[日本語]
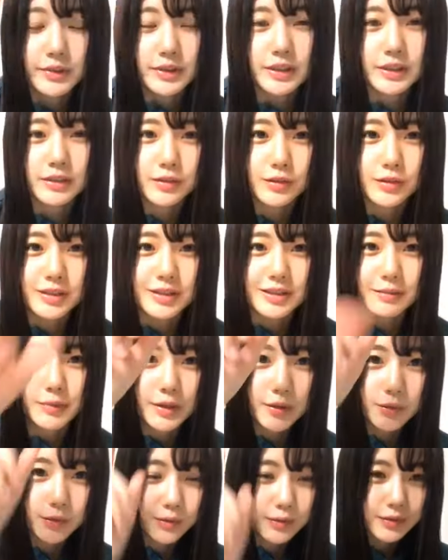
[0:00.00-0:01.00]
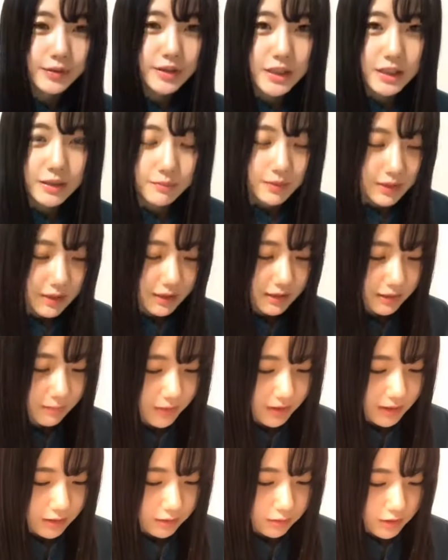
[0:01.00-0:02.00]
また閉じてピコーンって出て
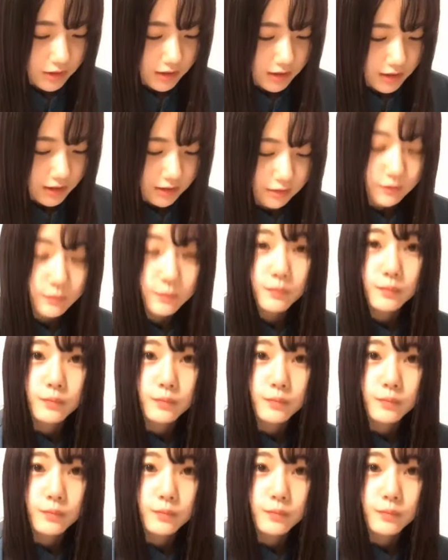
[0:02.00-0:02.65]
また閉じてた